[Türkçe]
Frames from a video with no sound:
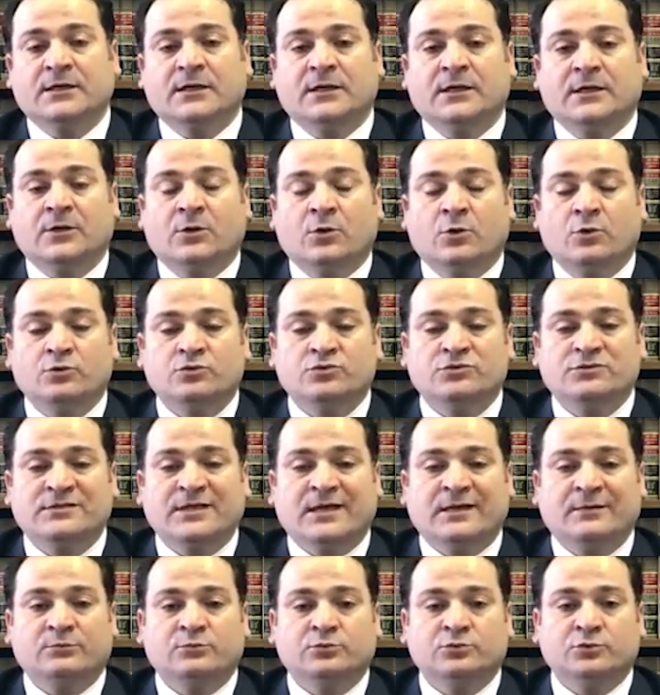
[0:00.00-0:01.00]
E, o
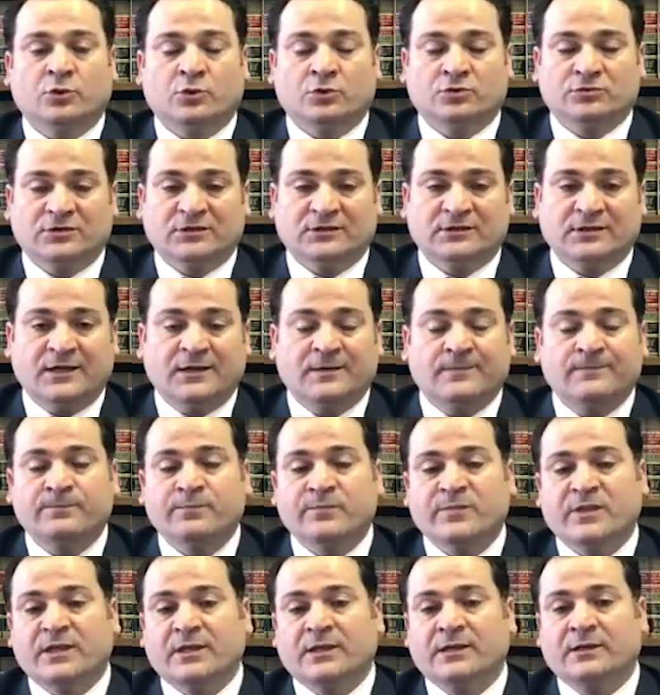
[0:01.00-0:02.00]
yüzden bu noktada
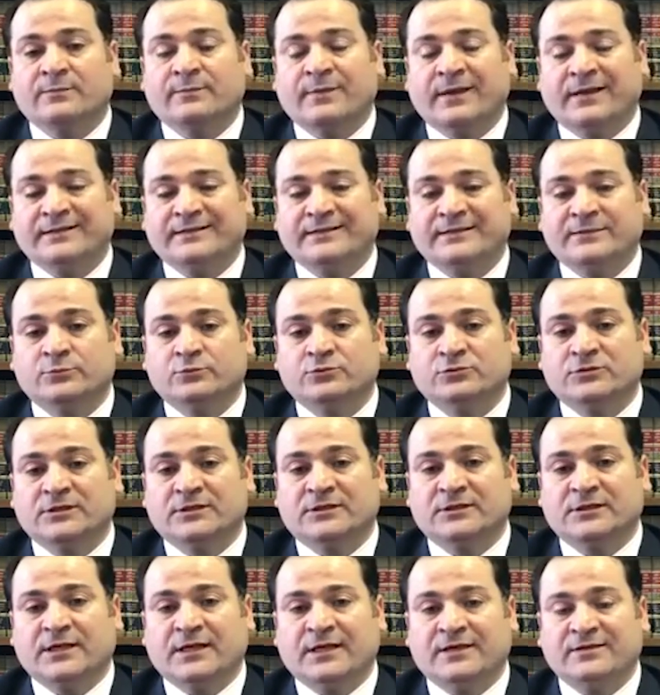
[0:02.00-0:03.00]
e, belki
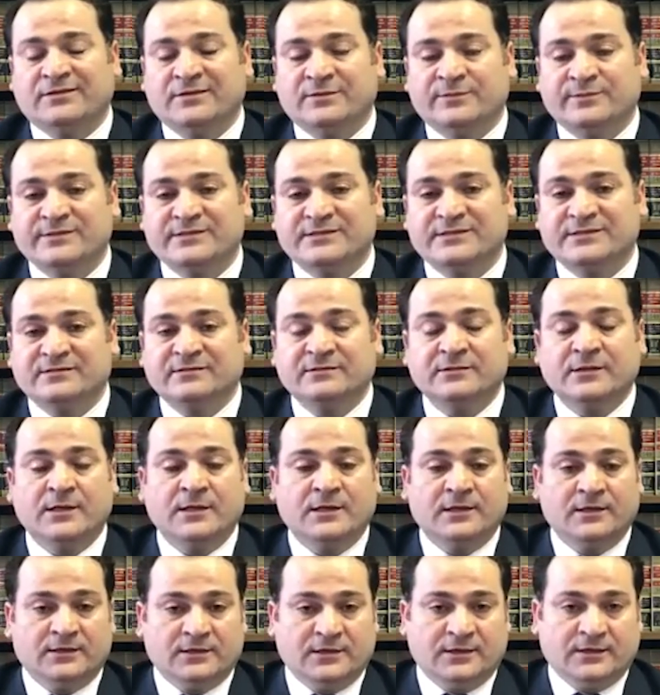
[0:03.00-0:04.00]
buradaki eğitiminizin
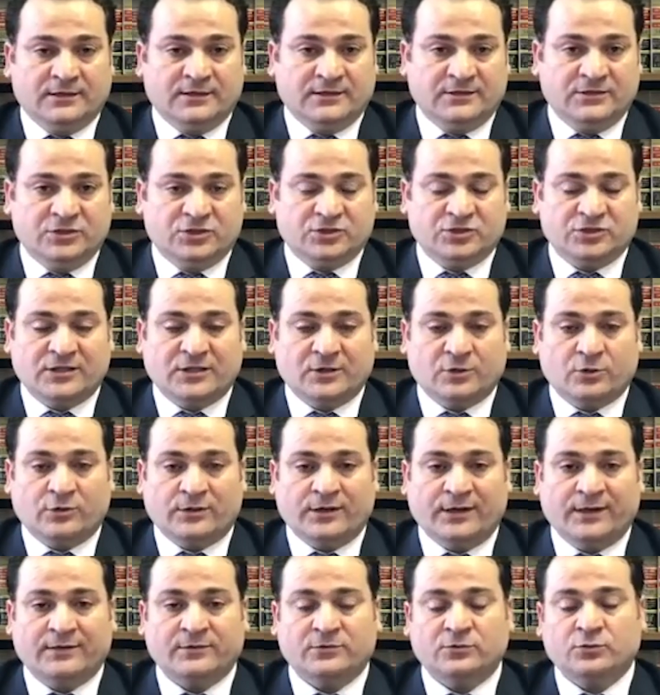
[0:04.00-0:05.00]
e, girişine
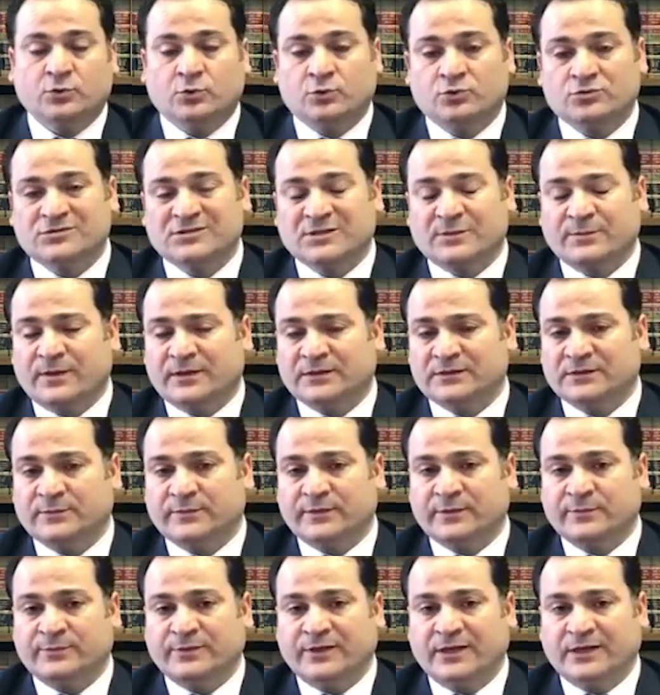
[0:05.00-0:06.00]
göre doğru
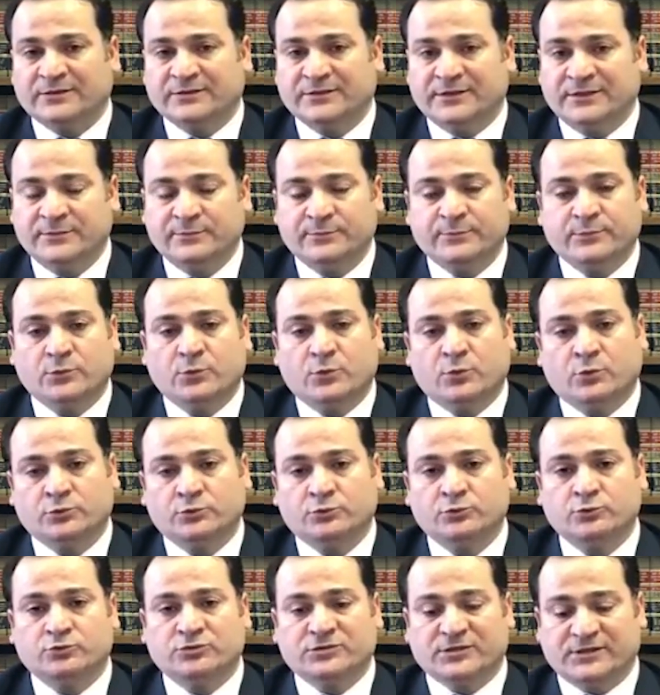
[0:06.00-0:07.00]
zamanlamayı planlayıp
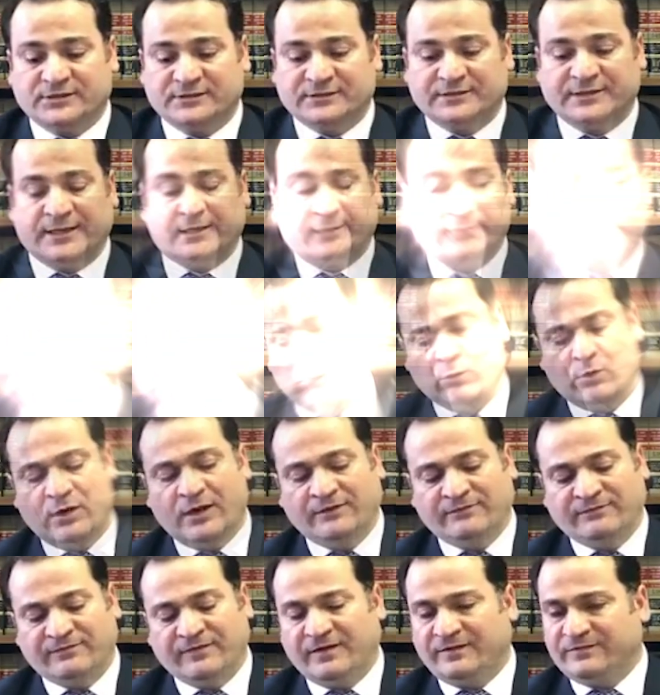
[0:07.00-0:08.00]
onun üzerinden bu
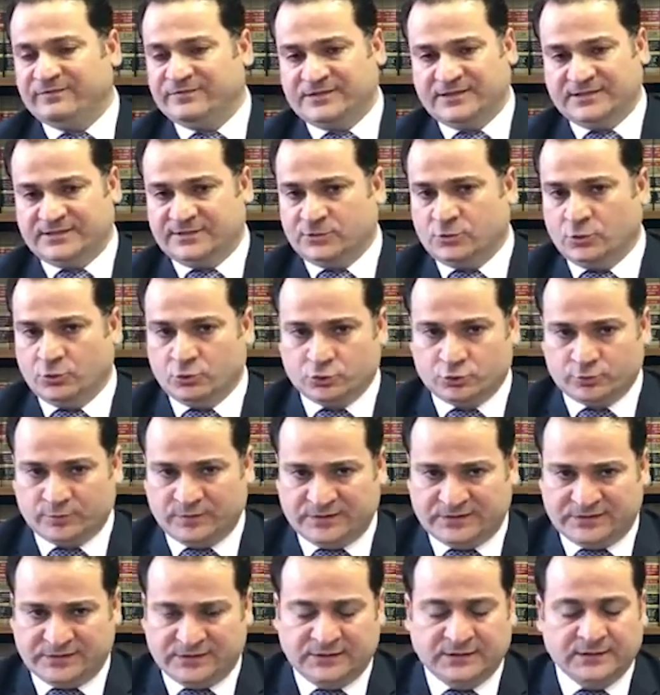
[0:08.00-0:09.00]
EFA vizesi
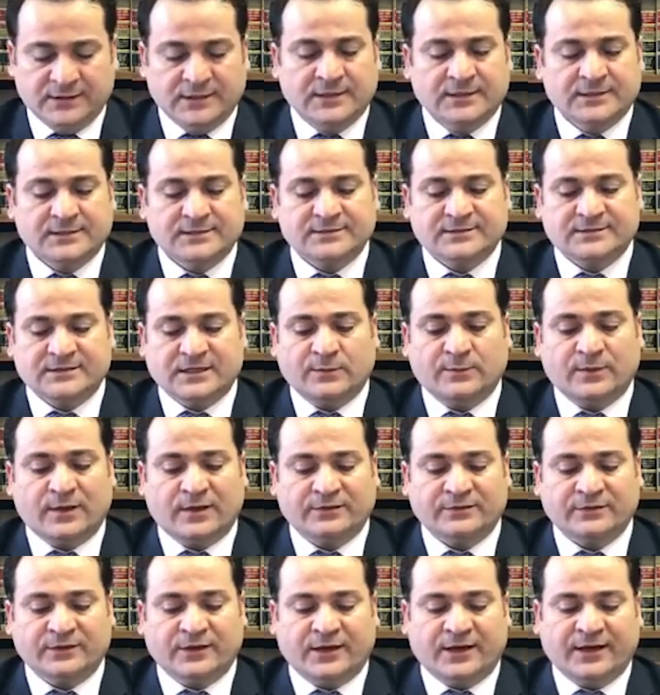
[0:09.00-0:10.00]
görüşmesi
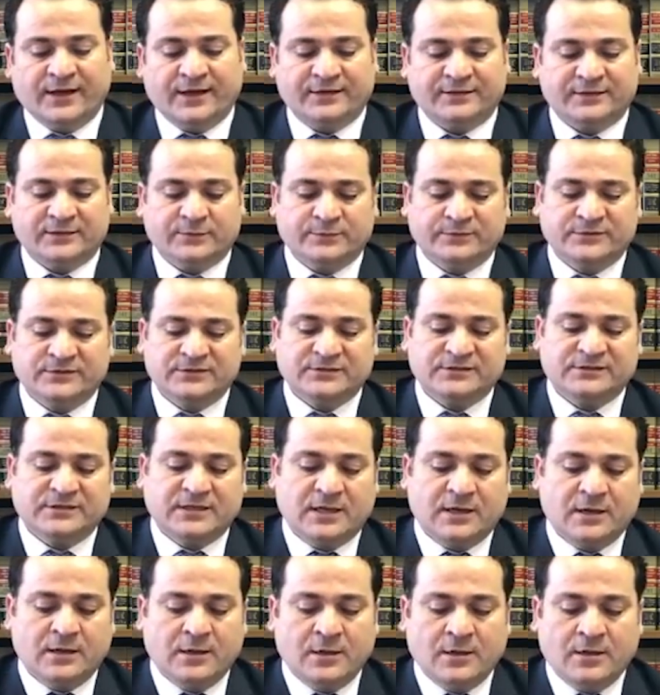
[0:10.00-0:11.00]
zamanını
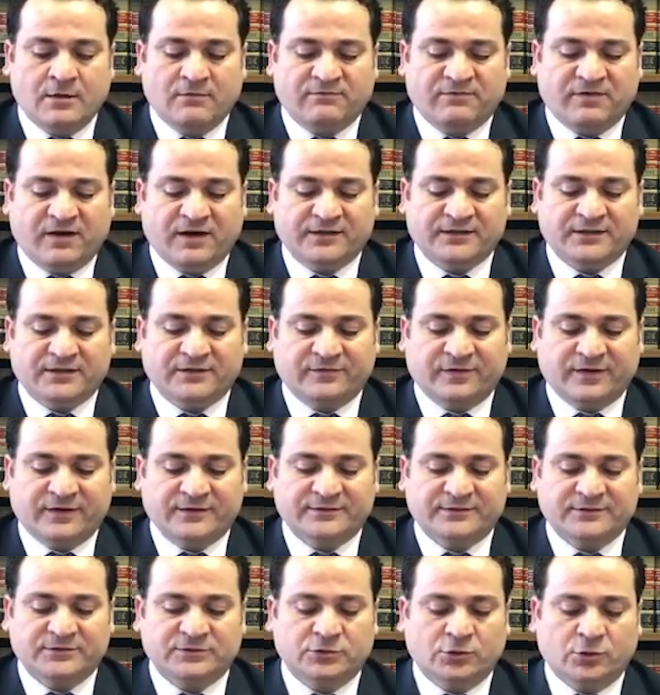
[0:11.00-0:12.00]
ayarladığınızda fayda
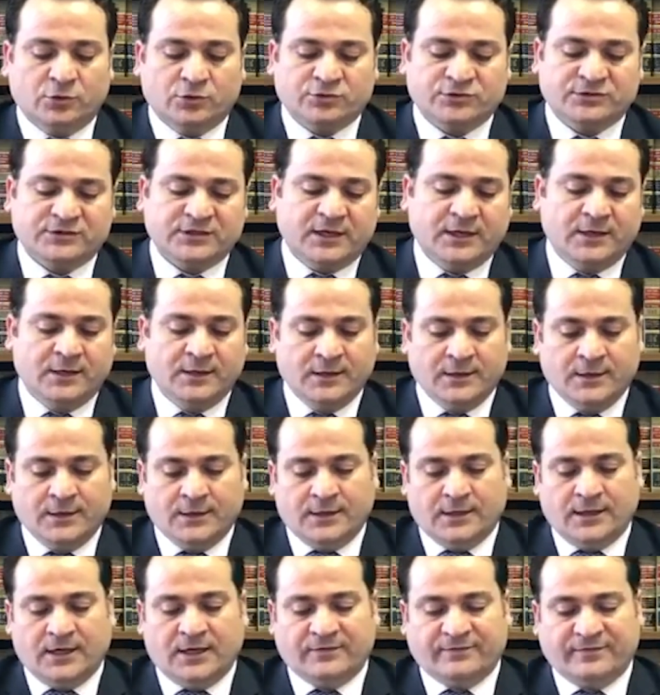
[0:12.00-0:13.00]
vardır. Yoksa
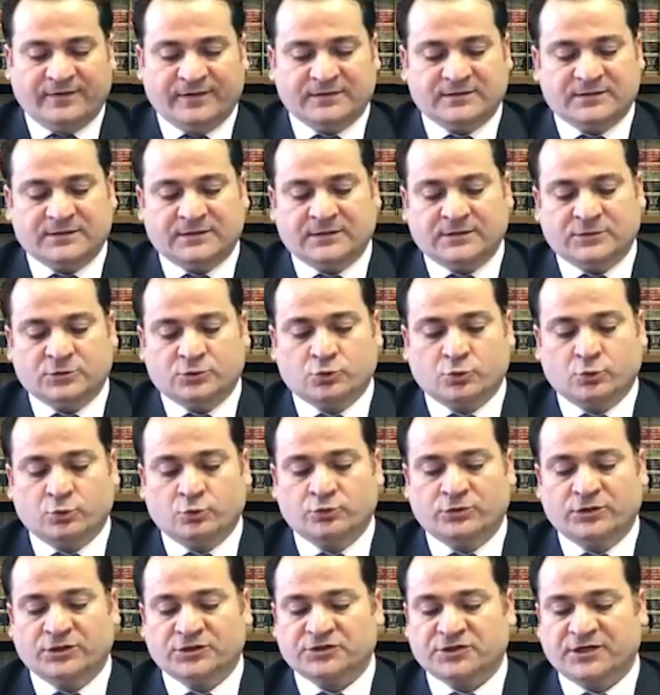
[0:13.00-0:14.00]
evet e,
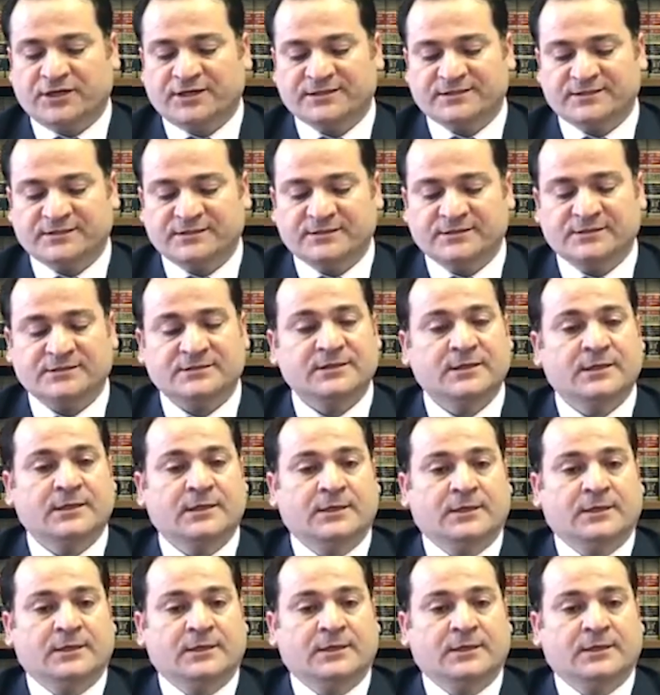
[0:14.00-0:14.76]
sorun yaşarsınız.